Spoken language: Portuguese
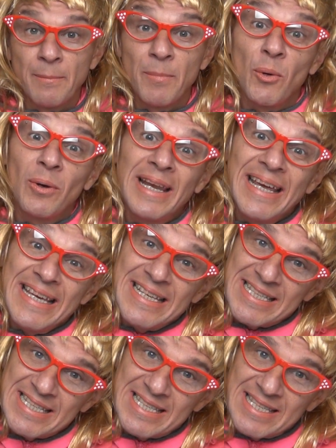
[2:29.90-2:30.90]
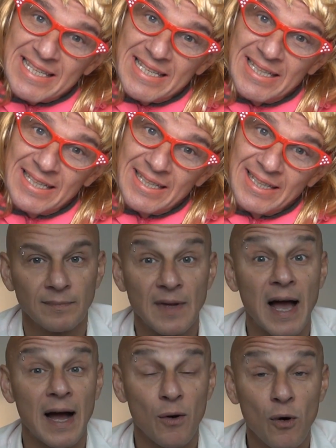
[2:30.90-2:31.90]
Police.
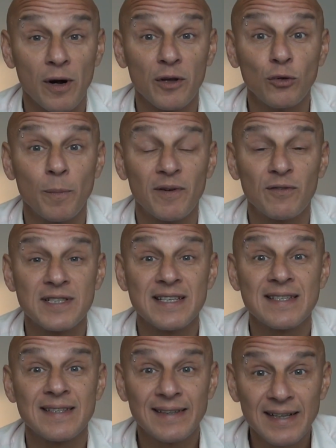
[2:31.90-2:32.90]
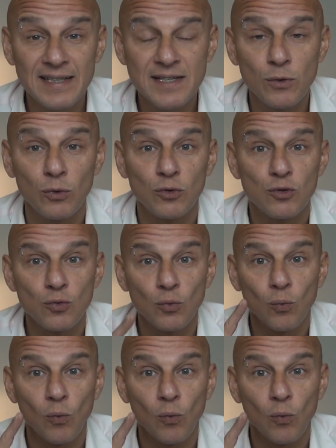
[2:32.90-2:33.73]
Agora eu dou para vocês três segundos.